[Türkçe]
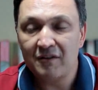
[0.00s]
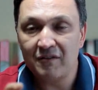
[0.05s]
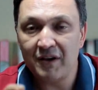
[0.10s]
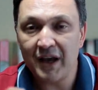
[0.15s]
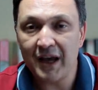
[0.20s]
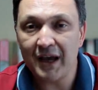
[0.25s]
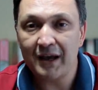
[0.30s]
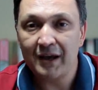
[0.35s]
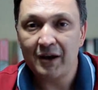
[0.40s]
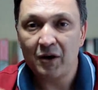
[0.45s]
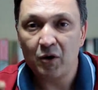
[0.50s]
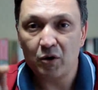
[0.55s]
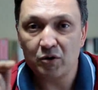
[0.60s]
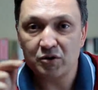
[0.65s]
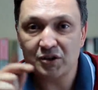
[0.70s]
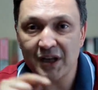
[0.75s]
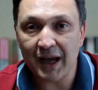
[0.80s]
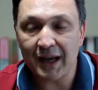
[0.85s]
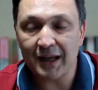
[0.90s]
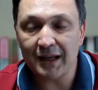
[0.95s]
Ve
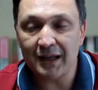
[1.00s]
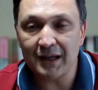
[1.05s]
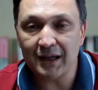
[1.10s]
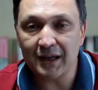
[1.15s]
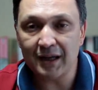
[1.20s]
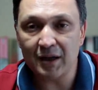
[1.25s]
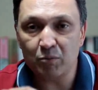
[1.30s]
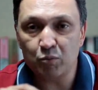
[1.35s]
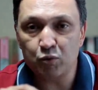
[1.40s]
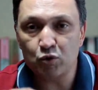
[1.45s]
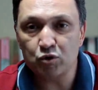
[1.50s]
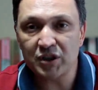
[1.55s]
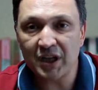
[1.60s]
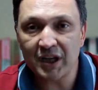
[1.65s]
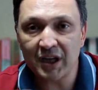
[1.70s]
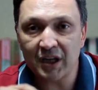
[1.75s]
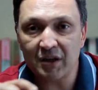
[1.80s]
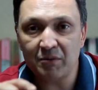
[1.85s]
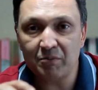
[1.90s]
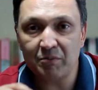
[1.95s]
özellikle bu
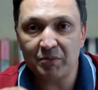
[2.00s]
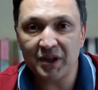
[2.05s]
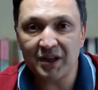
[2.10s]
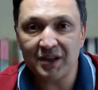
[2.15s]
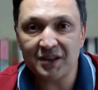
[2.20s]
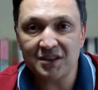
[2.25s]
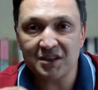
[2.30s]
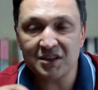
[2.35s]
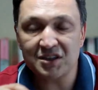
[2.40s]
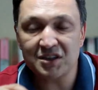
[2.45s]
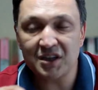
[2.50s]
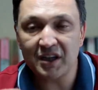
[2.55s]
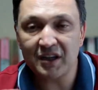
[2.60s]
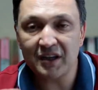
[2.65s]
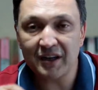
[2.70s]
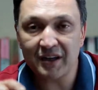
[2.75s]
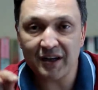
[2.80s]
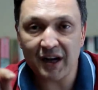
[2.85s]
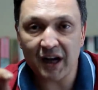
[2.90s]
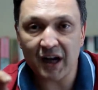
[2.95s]
senenin birinci
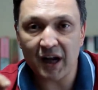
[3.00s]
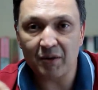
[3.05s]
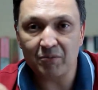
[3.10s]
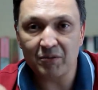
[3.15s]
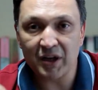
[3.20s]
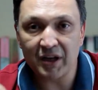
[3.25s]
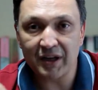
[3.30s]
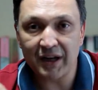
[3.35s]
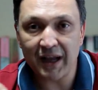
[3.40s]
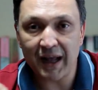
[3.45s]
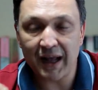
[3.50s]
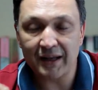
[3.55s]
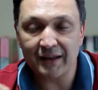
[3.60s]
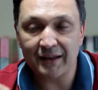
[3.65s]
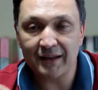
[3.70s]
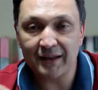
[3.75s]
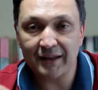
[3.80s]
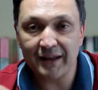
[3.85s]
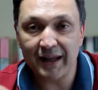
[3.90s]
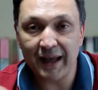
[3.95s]
çeyrek rakamları
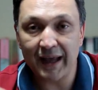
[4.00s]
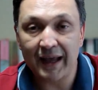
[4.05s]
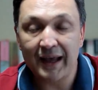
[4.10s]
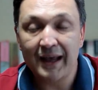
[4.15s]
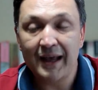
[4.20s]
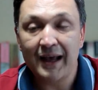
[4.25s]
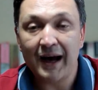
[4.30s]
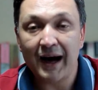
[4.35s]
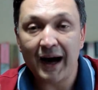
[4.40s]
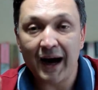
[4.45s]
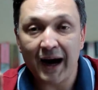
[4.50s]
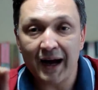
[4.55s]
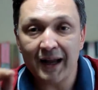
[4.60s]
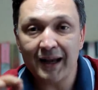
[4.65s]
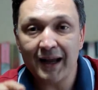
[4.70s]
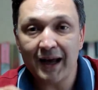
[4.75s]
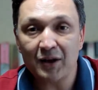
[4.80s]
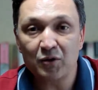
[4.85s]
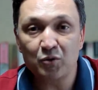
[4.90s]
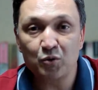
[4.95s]
geldiğinde
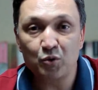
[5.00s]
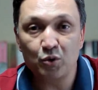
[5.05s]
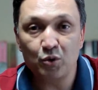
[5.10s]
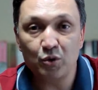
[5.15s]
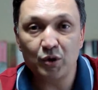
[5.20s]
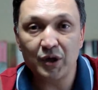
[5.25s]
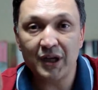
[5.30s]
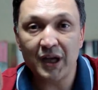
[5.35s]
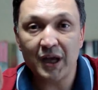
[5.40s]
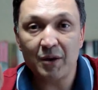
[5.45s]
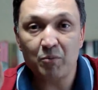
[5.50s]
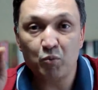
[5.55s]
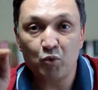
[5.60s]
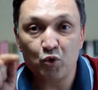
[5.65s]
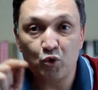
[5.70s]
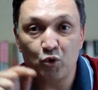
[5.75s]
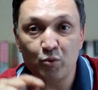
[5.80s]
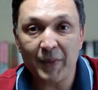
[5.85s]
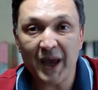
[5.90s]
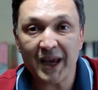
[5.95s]
hala Türkiye
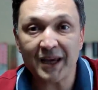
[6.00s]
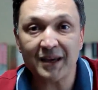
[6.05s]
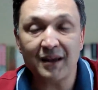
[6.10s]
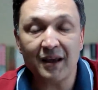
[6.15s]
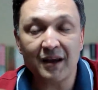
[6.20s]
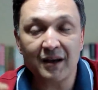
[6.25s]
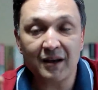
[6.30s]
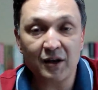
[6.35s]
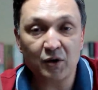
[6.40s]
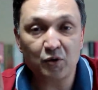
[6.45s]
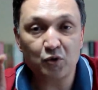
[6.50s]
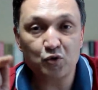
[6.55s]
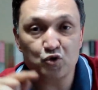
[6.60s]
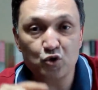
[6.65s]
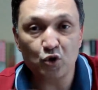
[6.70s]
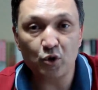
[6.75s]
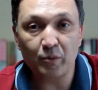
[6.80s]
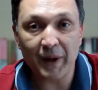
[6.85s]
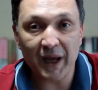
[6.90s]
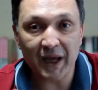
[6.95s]
büyümek yerine
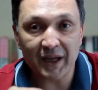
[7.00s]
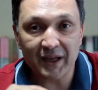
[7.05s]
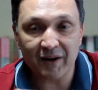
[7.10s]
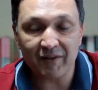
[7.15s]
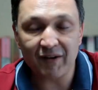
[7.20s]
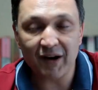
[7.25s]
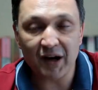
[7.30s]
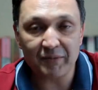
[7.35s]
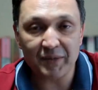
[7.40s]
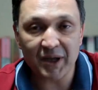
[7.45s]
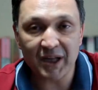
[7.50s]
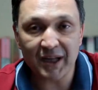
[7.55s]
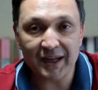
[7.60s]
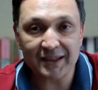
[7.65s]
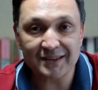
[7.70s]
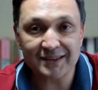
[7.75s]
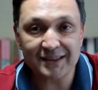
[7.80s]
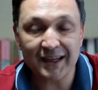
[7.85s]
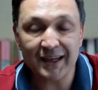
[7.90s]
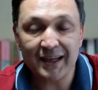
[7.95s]
küçülmeye devam
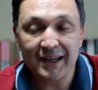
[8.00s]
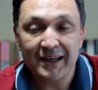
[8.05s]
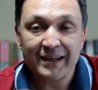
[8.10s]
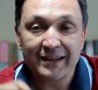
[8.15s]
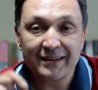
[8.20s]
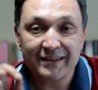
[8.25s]
ederse